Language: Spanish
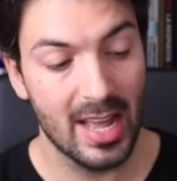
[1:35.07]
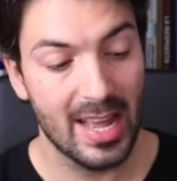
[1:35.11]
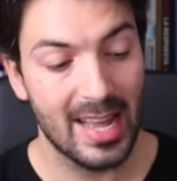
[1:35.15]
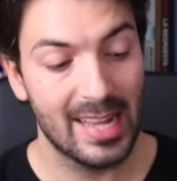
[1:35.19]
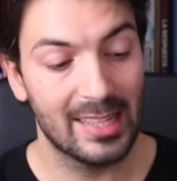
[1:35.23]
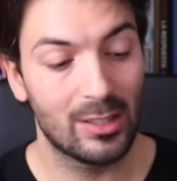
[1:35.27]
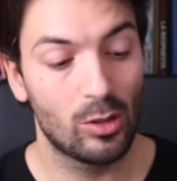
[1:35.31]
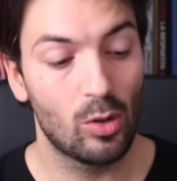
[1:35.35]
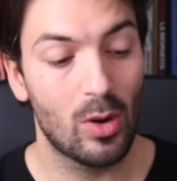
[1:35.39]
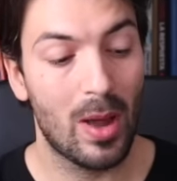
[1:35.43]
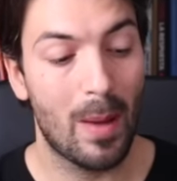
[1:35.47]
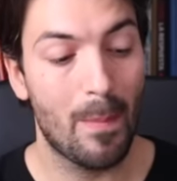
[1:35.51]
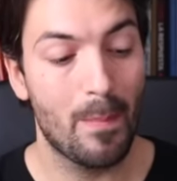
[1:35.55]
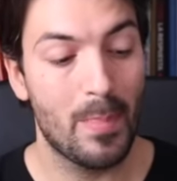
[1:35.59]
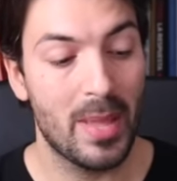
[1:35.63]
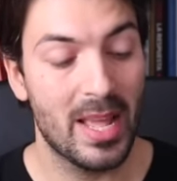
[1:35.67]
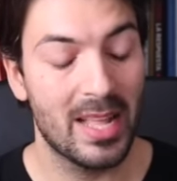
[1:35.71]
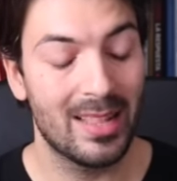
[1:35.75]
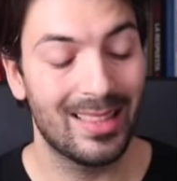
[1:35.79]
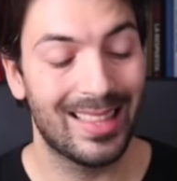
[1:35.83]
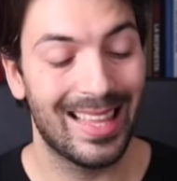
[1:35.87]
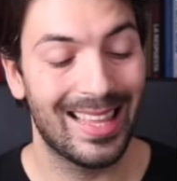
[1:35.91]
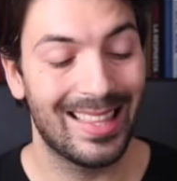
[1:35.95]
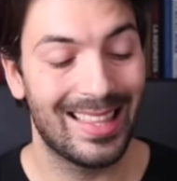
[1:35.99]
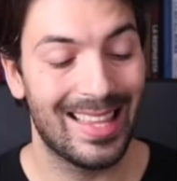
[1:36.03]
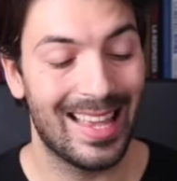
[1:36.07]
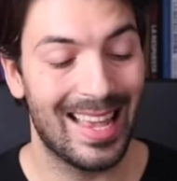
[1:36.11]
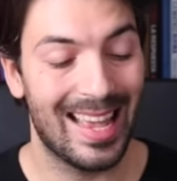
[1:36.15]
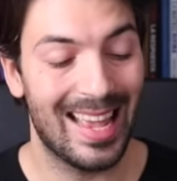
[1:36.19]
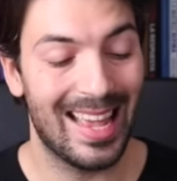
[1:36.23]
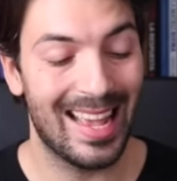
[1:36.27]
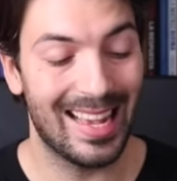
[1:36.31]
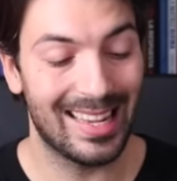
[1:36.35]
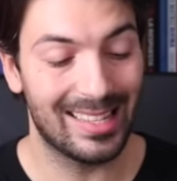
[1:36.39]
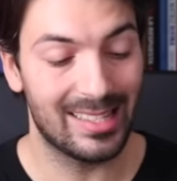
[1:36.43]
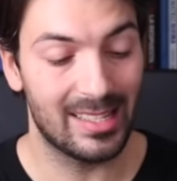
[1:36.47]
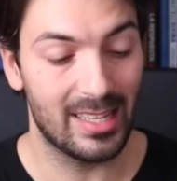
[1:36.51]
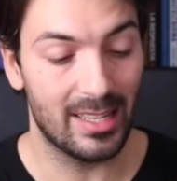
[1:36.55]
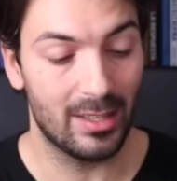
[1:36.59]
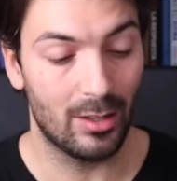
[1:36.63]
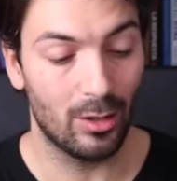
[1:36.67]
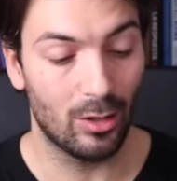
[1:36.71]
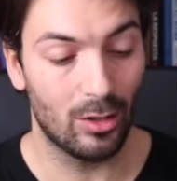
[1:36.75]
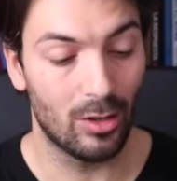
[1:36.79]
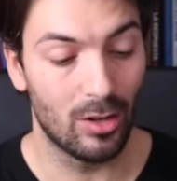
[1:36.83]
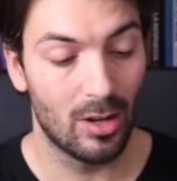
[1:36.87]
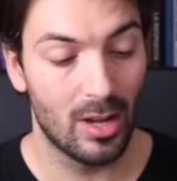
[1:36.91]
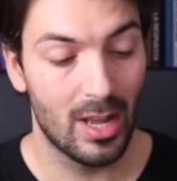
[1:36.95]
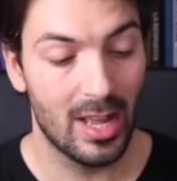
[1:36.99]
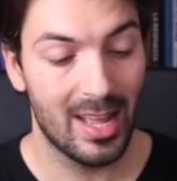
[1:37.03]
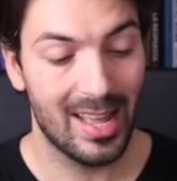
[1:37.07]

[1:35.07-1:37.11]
es un ambiente de éxito.